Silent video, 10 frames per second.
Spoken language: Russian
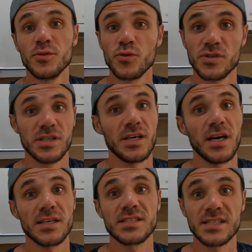
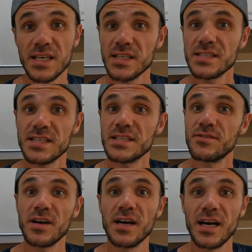Друзья, ценность
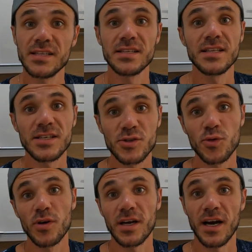этого гайда
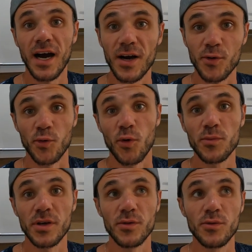настолько
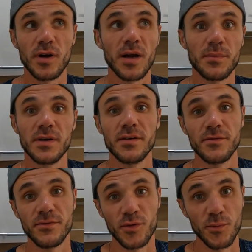огромная, ну как бы
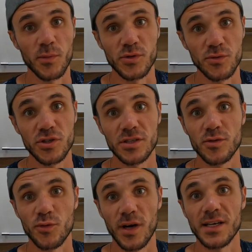в любом случае это
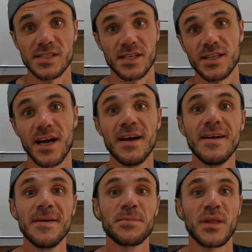другая страна.
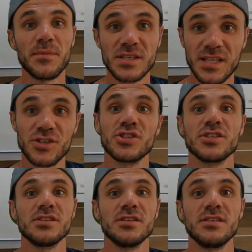Там есть
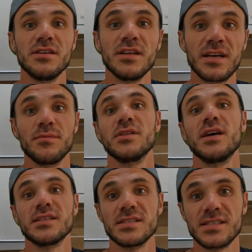также
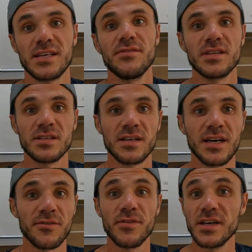рекомендации, советы,
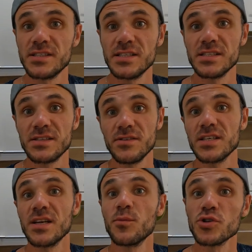кафе, где
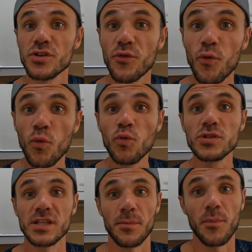действительно можно
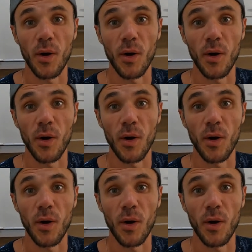вкусно